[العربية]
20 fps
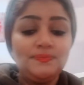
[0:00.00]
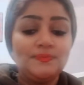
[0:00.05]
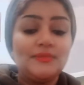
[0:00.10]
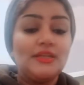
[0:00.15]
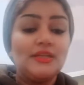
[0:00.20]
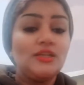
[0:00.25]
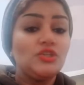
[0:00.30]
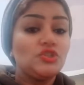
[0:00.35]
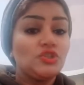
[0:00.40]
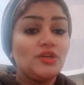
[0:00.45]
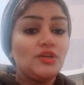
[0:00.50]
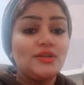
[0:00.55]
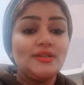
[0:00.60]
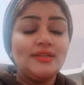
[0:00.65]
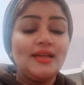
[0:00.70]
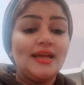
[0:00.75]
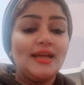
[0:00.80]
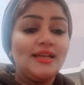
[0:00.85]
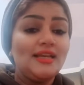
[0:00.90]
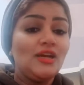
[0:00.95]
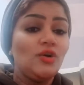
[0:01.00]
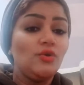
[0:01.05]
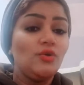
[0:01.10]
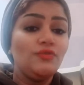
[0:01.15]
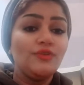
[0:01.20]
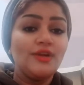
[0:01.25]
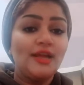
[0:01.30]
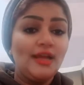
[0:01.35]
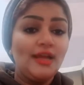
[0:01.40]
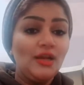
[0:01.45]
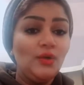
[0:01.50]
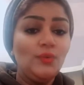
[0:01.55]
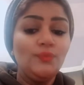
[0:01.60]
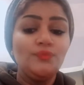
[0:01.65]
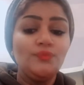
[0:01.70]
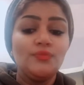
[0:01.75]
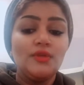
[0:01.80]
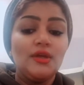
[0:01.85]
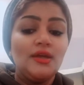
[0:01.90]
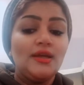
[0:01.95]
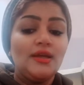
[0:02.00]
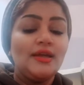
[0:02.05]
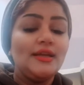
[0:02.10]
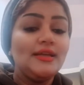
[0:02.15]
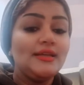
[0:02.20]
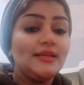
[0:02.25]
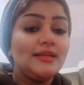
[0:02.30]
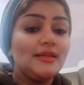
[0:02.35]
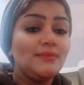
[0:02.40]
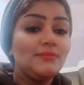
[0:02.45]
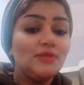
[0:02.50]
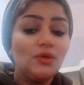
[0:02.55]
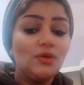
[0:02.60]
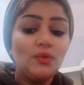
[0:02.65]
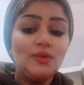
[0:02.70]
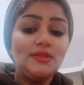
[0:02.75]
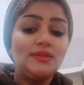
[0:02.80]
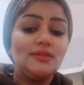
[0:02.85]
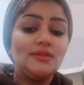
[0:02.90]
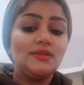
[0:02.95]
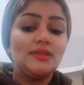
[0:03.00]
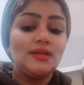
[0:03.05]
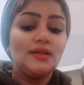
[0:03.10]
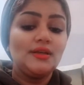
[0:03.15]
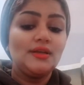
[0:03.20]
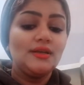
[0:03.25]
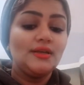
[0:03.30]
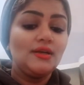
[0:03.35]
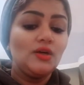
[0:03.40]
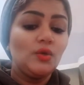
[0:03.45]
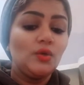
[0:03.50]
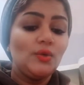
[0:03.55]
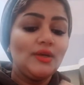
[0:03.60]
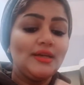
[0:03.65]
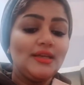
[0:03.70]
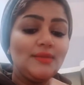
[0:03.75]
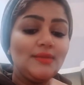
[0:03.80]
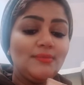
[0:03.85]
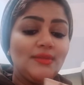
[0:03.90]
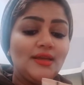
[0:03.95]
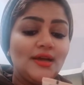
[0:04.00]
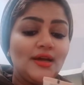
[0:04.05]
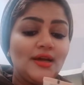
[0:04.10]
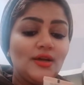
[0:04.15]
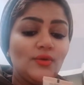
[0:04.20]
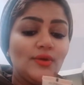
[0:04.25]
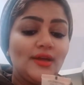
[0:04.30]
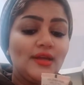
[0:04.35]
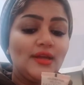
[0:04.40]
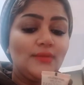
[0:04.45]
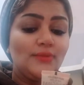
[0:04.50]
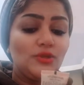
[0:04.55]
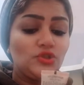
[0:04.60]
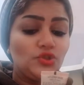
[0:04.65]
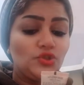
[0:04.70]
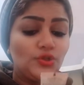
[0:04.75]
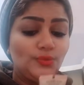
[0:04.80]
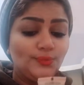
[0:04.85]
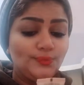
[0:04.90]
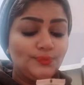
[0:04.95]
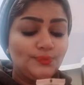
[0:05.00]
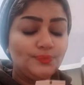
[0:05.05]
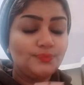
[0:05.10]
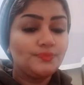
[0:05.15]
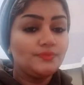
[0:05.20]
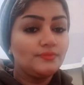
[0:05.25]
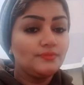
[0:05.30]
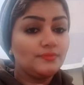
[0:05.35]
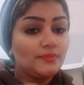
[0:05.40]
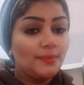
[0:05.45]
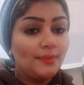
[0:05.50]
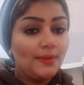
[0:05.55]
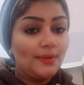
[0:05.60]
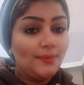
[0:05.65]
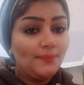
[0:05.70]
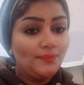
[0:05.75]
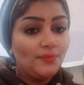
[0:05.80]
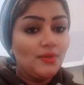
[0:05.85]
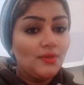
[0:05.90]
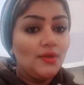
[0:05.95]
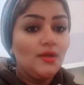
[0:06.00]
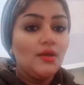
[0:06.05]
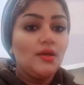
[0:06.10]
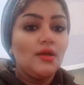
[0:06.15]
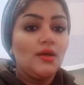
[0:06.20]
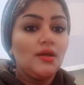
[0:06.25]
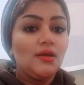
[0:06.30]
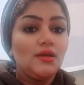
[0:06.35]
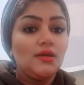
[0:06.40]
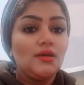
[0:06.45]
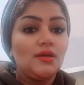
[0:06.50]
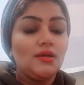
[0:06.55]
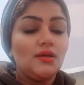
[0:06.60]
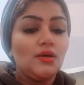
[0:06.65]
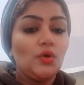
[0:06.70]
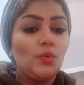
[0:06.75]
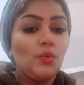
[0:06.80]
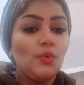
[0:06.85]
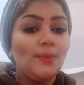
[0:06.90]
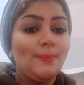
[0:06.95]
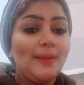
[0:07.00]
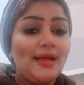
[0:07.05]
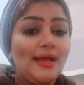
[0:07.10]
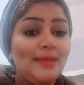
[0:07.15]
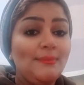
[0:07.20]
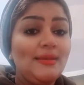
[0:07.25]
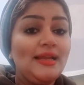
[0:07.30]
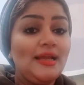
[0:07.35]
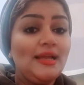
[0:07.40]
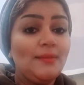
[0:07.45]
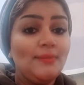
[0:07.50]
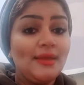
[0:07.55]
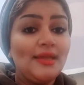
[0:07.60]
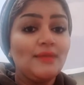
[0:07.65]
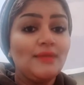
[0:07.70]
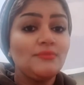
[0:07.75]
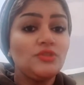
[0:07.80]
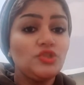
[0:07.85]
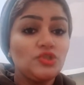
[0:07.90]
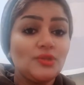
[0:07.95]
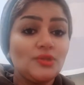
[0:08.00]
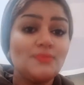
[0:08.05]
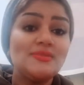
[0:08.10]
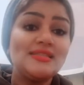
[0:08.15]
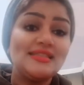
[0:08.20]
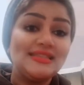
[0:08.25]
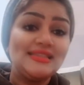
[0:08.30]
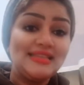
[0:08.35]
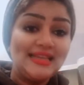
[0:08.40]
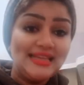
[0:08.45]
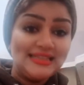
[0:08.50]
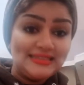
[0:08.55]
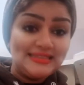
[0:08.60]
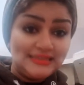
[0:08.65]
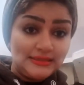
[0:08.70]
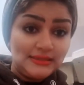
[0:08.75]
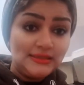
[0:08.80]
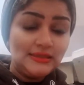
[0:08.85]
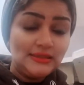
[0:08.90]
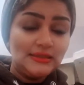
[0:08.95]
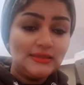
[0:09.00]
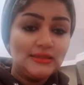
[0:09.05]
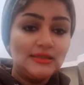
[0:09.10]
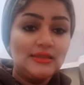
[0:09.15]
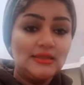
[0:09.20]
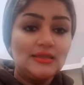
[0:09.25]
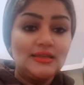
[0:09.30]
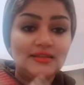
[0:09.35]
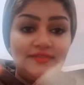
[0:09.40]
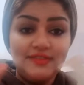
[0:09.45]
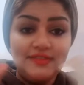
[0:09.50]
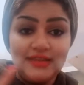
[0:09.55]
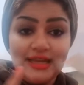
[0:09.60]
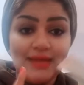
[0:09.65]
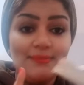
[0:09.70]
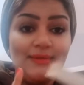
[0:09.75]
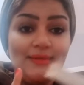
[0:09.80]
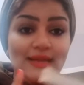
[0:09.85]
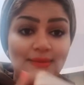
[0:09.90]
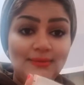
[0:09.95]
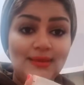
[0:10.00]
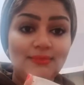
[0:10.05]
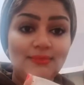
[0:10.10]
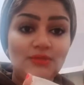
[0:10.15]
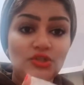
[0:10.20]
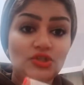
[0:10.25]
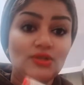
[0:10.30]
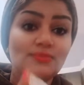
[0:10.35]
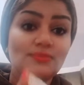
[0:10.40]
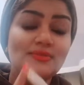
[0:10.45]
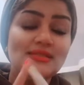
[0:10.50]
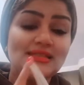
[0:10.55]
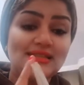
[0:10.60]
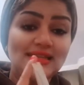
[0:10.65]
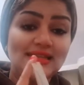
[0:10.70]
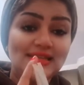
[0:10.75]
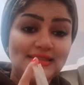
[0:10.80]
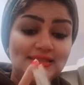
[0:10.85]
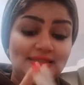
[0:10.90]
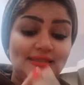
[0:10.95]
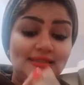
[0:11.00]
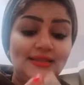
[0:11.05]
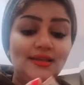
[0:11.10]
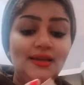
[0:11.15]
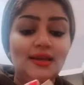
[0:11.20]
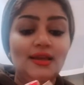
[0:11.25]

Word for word: اللي الشهر ده عليها اوفر حلو الكريم دوت آه، هو لجميع انواع البشره تمام آه، هو بعامل حمايه من الشمس 30 في عامل حمايه من الشمس 30